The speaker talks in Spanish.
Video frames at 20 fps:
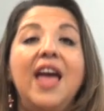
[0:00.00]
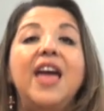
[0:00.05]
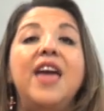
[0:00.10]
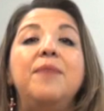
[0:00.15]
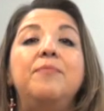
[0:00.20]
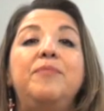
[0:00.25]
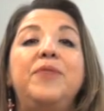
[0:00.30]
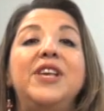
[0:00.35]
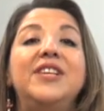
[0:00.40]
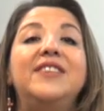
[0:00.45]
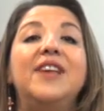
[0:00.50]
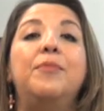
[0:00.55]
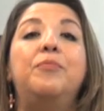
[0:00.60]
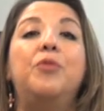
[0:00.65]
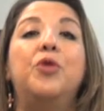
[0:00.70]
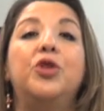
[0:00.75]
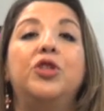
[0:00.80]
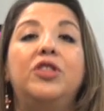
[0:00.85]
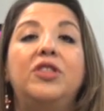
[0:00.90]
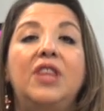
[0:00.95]
Empieza
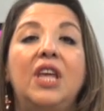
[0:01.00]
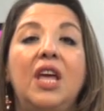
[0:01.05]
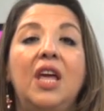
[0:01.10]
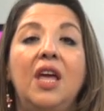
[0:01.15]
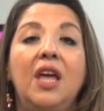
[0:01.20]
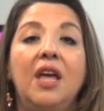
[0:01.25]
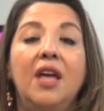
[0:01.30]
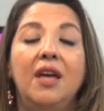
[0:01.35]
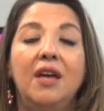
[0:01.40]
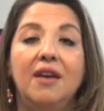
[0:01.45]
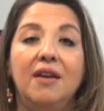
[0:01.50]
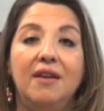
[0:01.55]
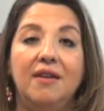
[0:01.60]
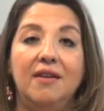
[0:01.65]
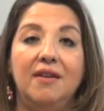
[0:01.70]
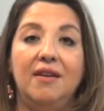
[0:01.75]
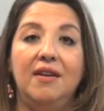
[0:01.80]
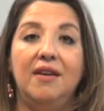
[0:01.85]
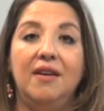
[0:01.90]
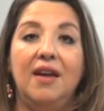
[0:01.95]
por ti.
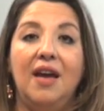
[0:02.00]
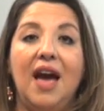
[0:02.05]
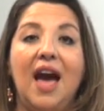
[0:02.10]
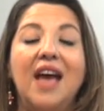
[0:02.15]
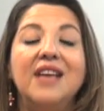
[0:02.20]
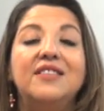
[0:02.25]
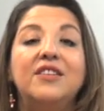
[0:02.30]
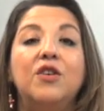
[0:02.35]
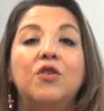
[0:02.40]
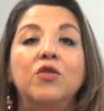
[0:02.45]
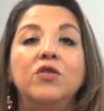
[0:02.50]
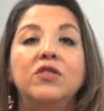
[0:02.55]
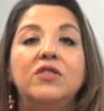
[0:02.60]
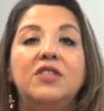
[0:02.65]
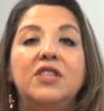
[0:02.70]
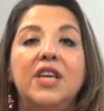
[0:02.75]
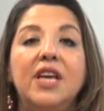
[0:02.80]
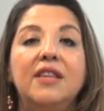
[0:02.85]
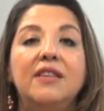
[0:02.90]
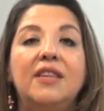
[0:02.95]
Haz
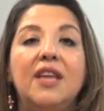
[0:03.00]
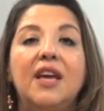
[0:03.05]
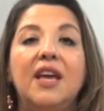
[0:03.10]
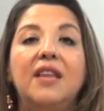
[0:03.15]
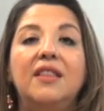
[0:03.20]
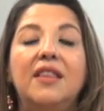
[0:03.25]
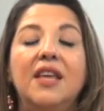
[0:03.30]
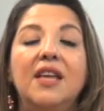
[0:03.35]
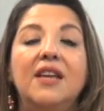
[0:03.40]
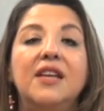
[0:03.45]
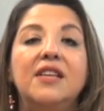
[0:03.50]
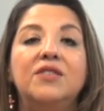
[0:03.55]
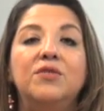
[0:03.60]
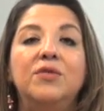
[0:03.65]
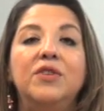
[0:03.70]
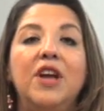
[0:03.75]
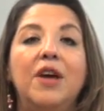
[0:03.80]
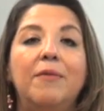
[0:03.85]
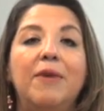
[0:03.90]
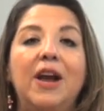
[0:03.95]
consciente que tienes
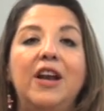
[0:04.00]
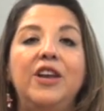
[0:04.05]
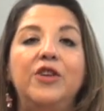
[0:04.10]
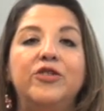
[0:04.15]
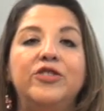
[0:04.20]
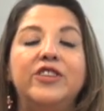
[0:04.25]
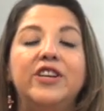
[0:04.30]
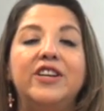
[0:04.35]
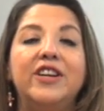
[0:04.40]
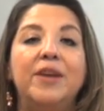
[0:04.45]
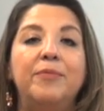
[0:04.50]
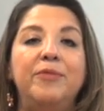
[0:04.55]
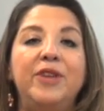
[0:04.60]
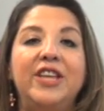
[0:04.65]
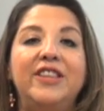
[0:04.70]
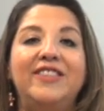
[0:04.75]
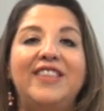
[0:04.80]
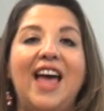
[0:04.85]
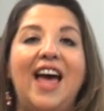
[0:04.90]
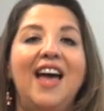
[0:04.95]
una valiosa
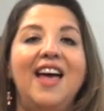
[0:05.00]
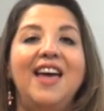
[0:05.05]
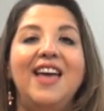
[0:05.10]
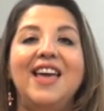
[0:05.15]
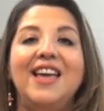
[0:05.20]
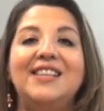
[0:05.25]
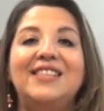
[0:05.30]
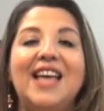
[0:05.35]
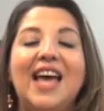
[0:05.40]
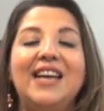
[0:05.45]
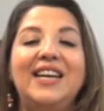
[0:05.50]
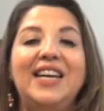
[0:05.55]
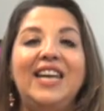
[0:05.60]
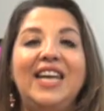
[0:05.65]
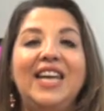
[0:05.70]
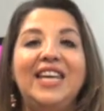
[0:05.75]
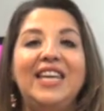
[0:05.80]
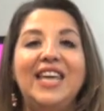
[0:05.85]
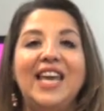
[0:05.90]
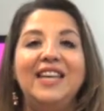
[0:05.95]
herramienta, esa
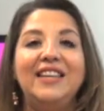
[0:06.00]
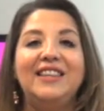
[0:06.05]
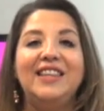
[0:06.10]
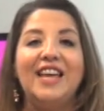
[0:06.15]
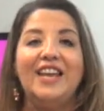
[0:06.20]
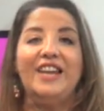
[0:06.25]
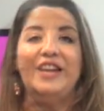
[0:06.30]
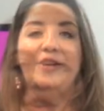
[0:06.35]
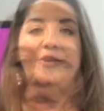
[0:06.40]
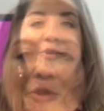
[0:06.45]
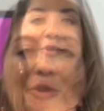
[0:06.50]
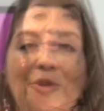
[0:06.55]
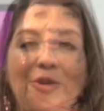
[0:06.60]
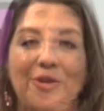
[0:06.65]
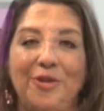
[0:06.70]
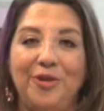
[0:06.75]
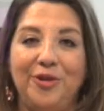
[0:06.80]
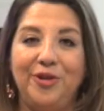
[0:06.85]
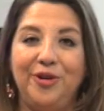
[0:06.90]
niña interior.